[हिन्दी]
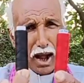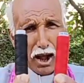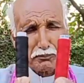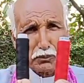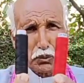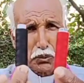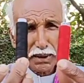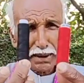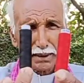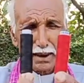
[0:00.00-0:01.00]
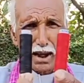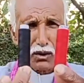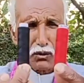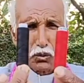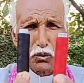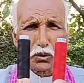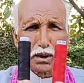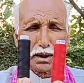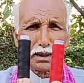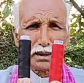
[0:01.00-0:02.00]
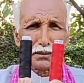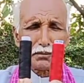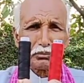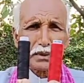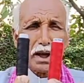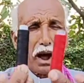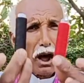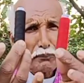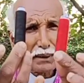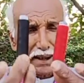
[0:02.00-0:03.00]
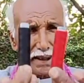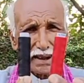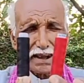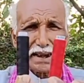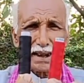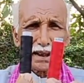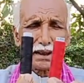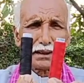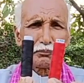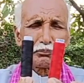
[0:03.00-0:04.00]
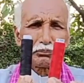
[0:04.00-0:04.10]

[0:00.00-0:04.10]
आपको लेना होगा अब ले करके के